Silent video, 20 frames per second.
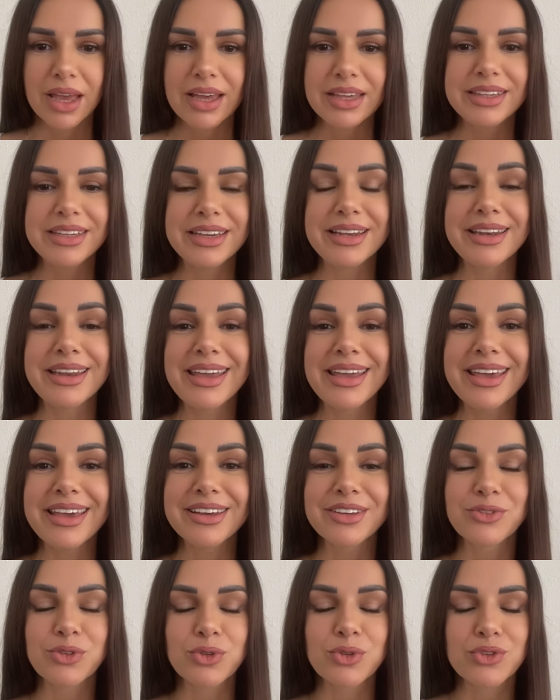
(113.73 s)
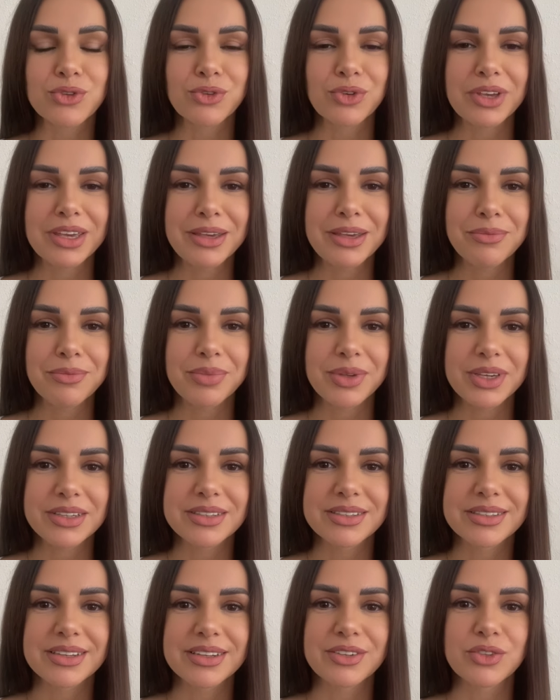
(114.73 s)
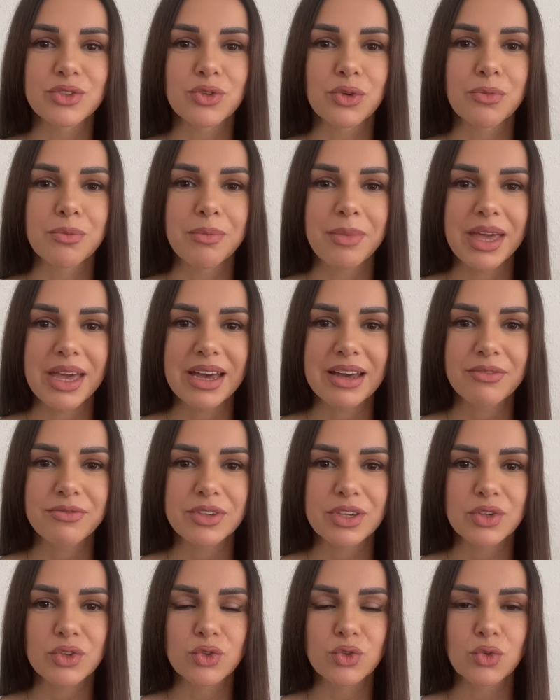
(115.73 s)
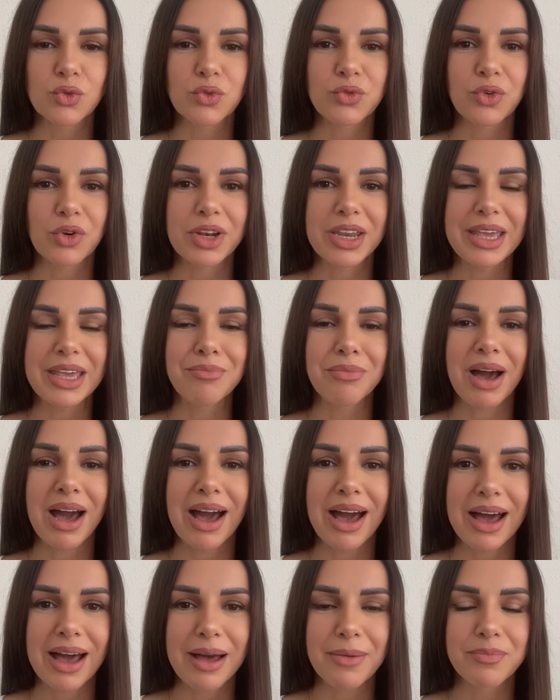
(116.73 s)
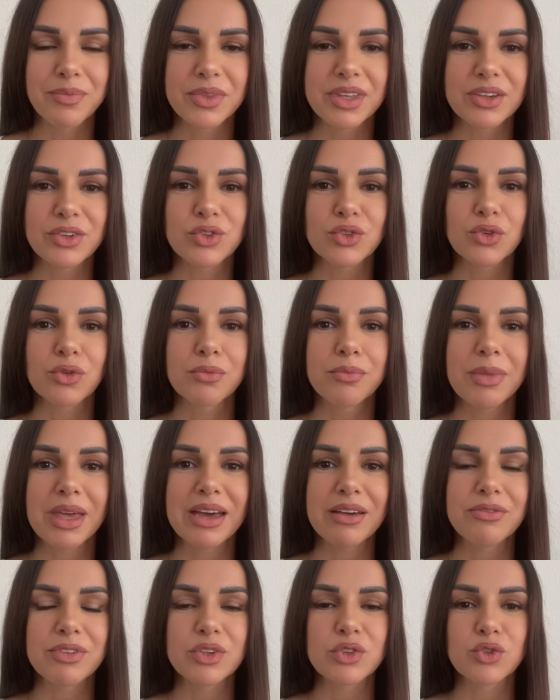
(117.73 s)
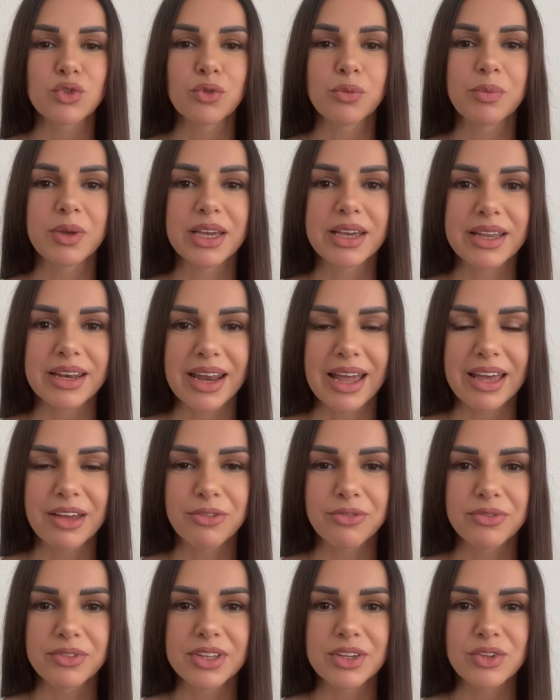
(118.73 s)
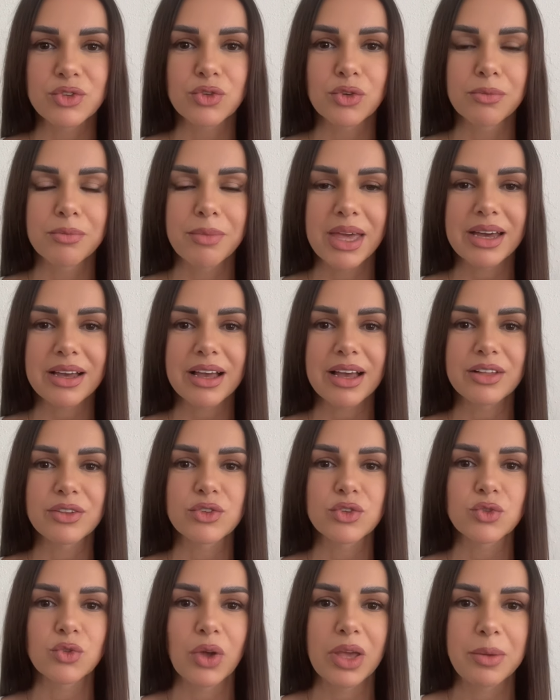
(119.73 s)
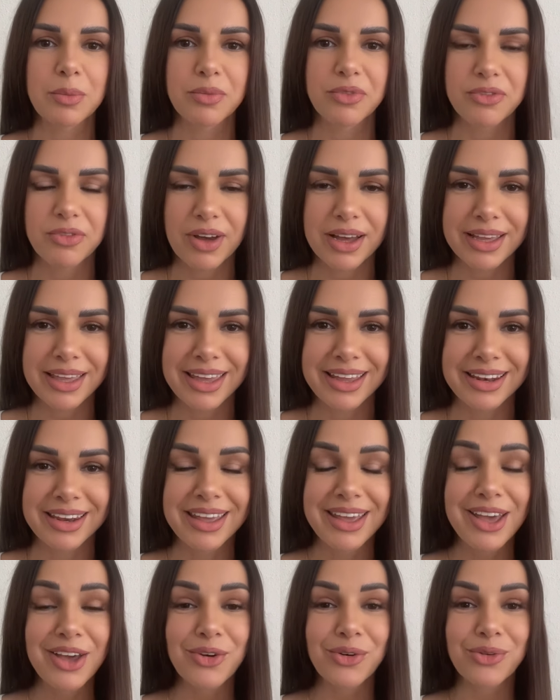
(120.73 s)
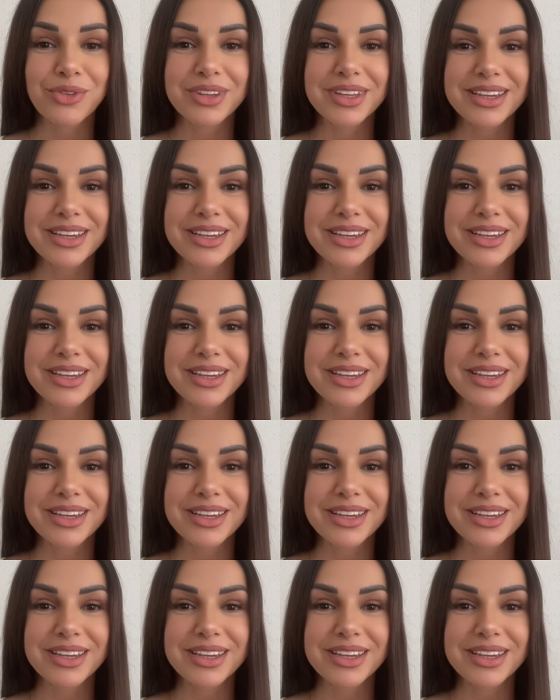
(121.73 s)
Je näher du zu ihm bist, desto mehr wirst du von ihm haben, desto mehr wirst du begreifen, desto mehr kannst du empfangen. Und